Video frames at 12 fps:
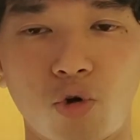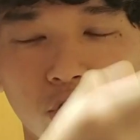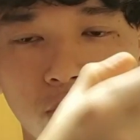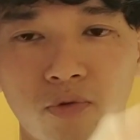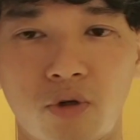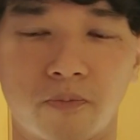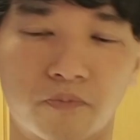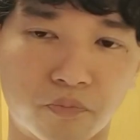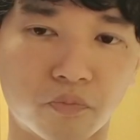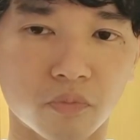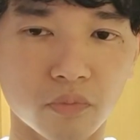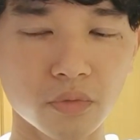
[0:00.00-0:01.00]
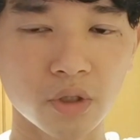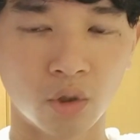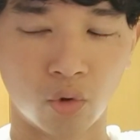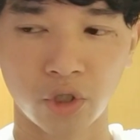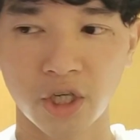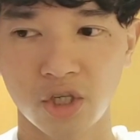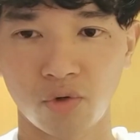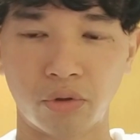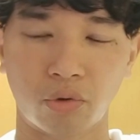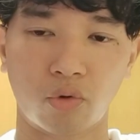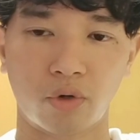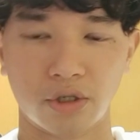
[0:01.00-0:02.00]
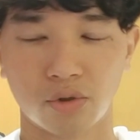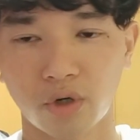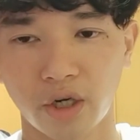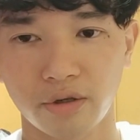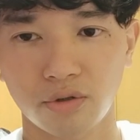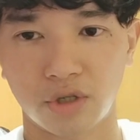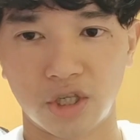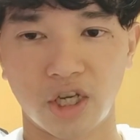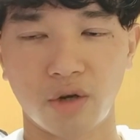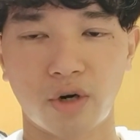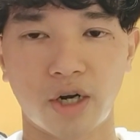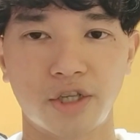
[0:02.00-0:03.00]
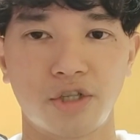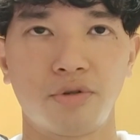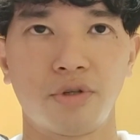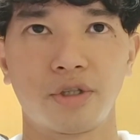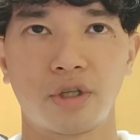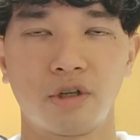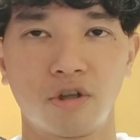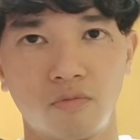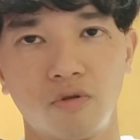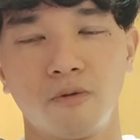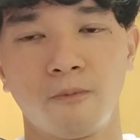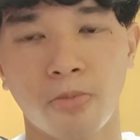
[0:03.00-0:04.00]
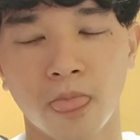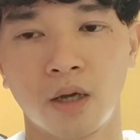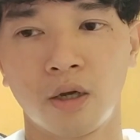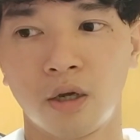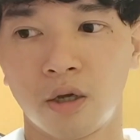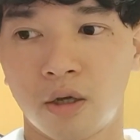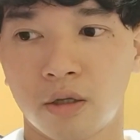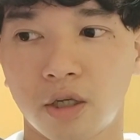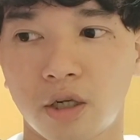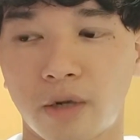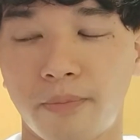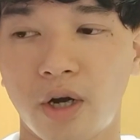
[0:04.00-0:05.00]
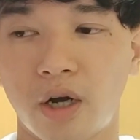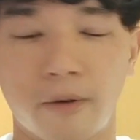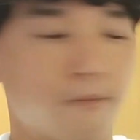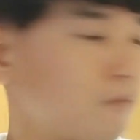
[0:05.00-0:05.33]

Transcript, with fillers: 方とも同じようなところが、そこら辺はちょっと時代を感じるんですけれども、ただまあ、